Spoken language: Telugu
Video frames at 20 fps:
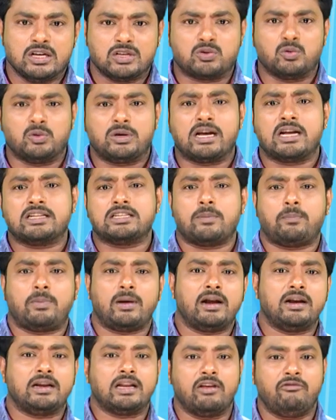సూటిగా
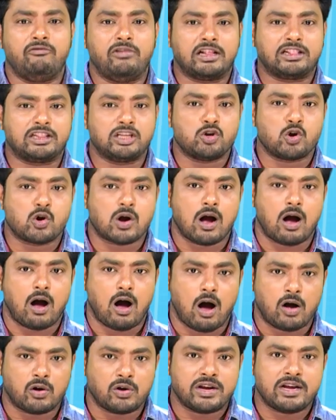చెప్పాలంటే వ్యక్తి యొక్క
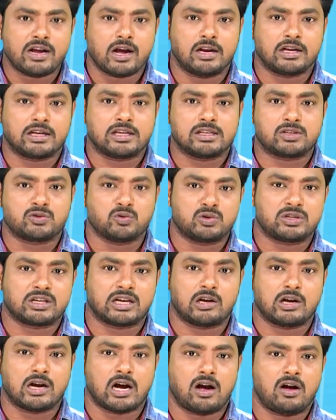ఆరోగ్యానికి
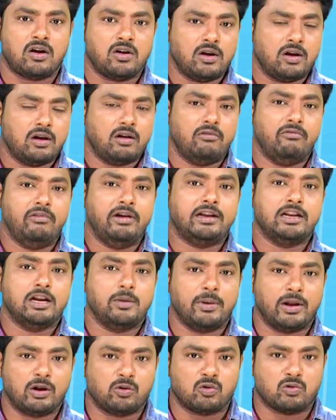సూచికలుగా వీటిని
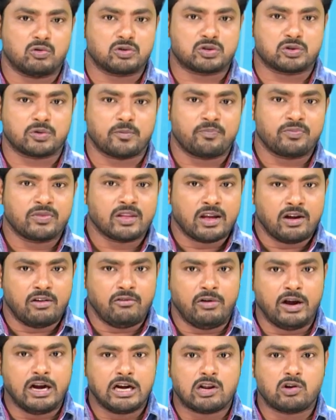పేర్కోవచ్చు
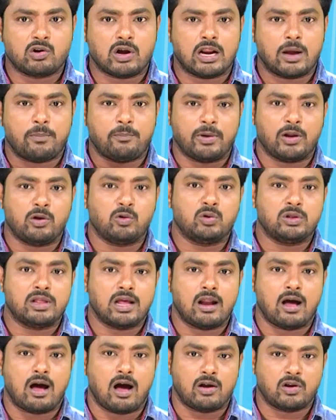వెంట్రుకల
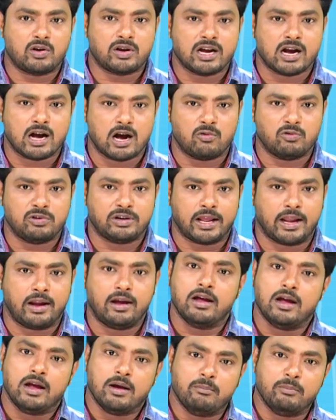పెరుగుదల ఆరోగ్యంగా ఉంటే
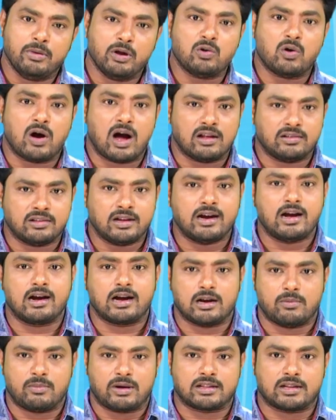మీరు అందంగా
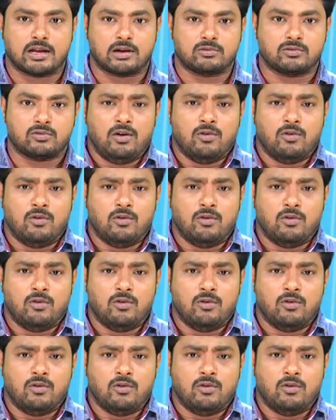కనబడతారు